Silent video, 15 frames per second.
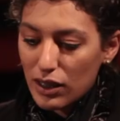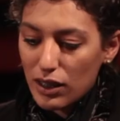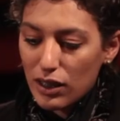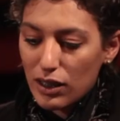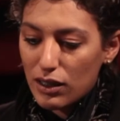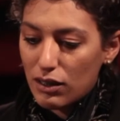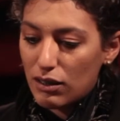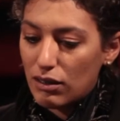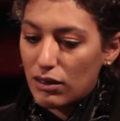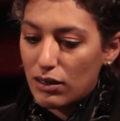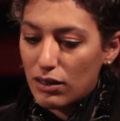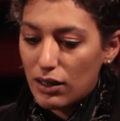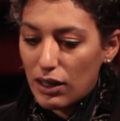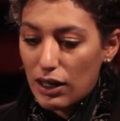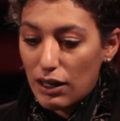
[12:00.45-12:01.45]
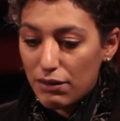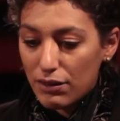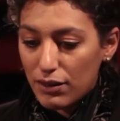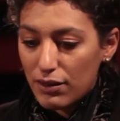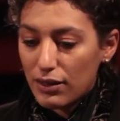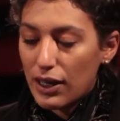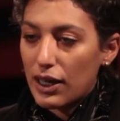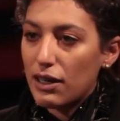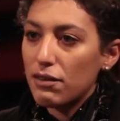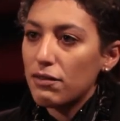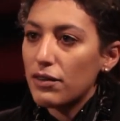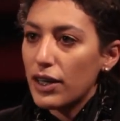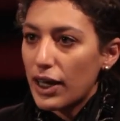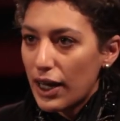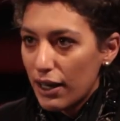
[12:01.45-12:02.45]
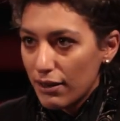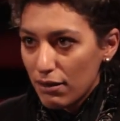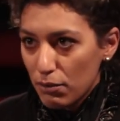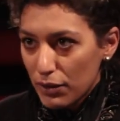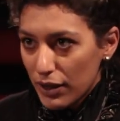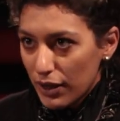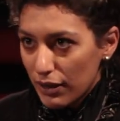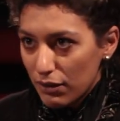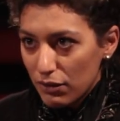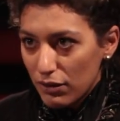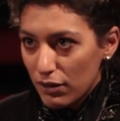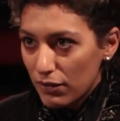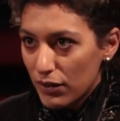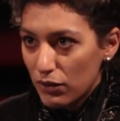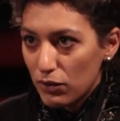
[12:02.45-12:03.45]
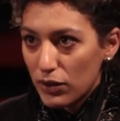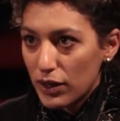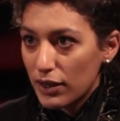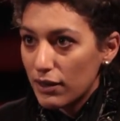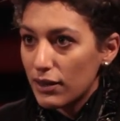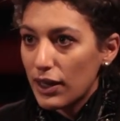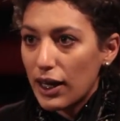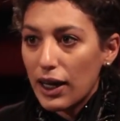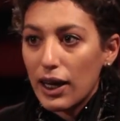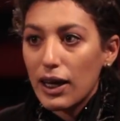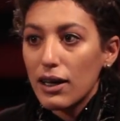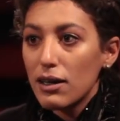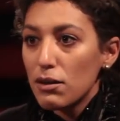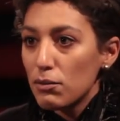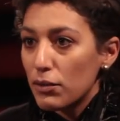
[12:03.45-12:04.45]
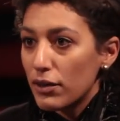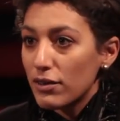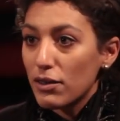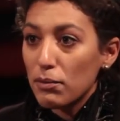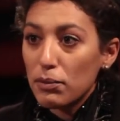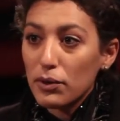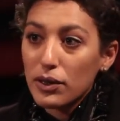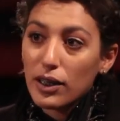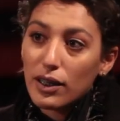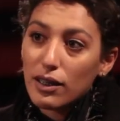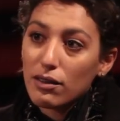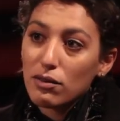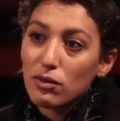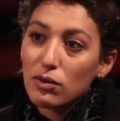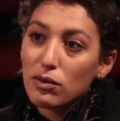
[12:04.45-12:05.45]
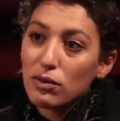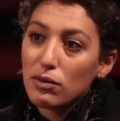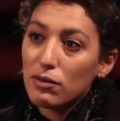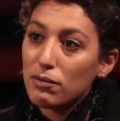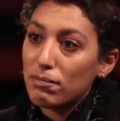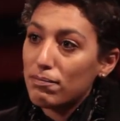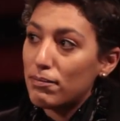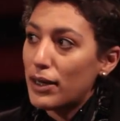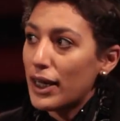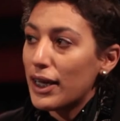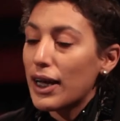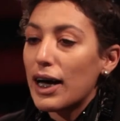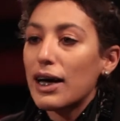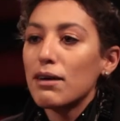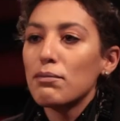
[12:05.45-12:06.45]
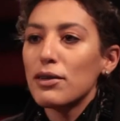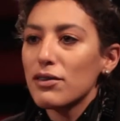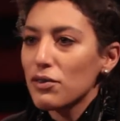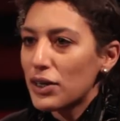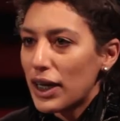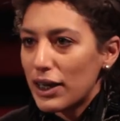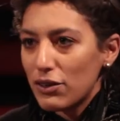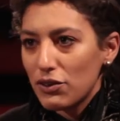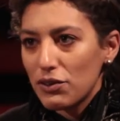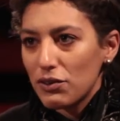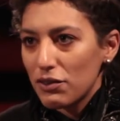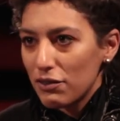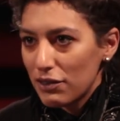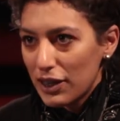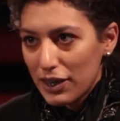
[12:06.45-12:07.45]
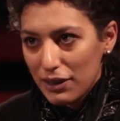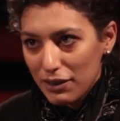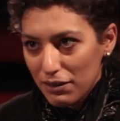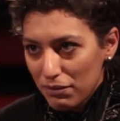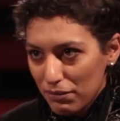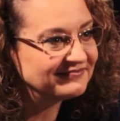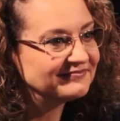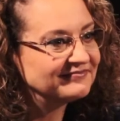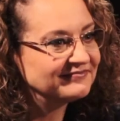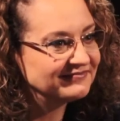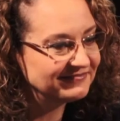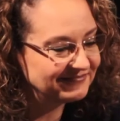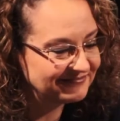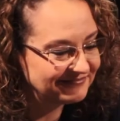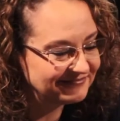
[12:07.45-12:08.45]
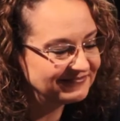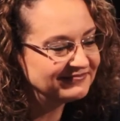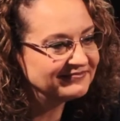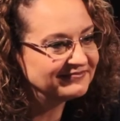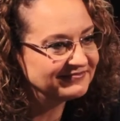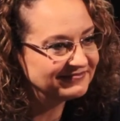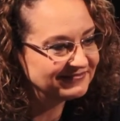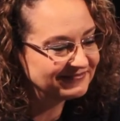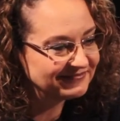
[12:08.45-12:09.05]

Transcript: uh, avançar, frear essa bancada conservadora que está, por exemplo, querendo brecar personagem em novela. Uhum. O